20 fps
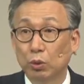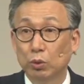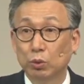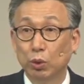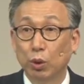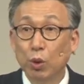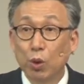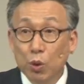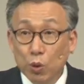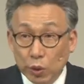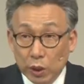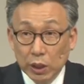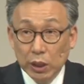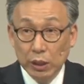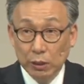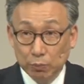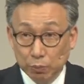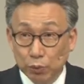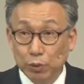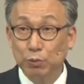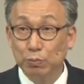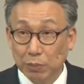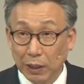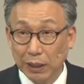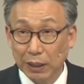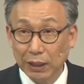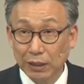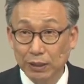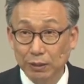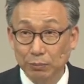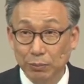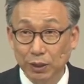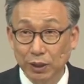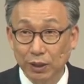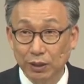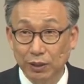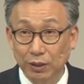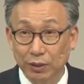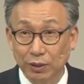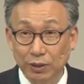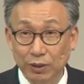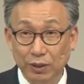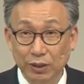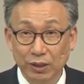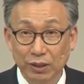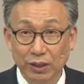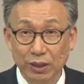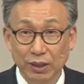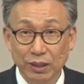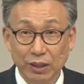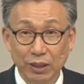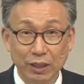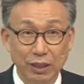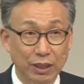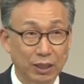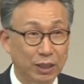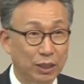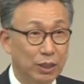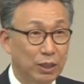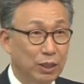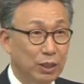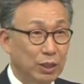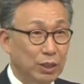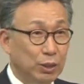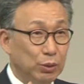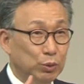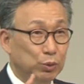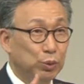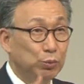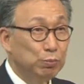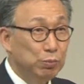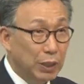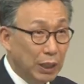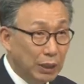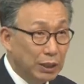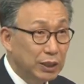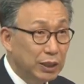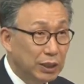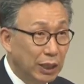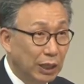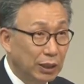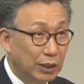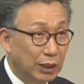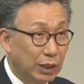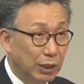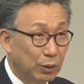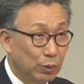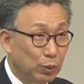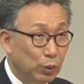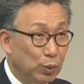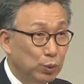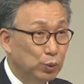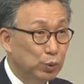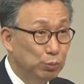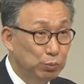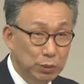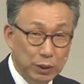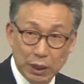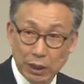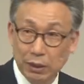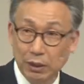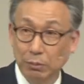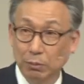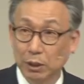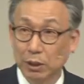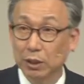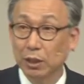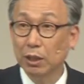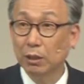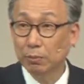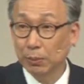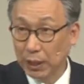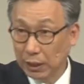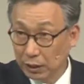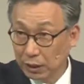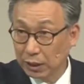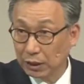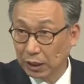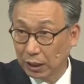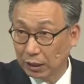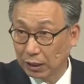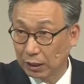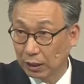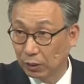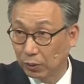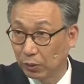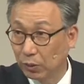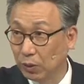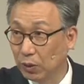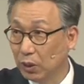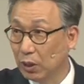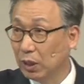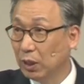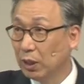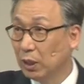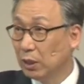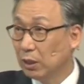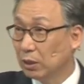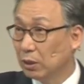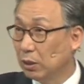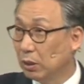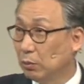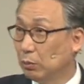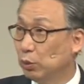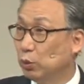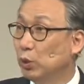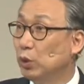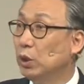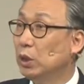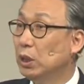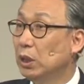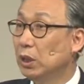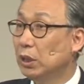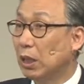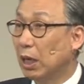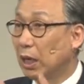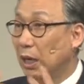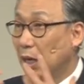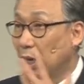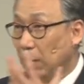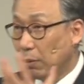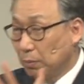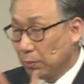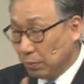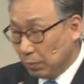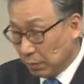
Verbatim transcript: 종이 부름 받았으면 예, 준비하는 게 당연하고 준비됐으면 썰브하는 게 당연하고 그러면 주인이 다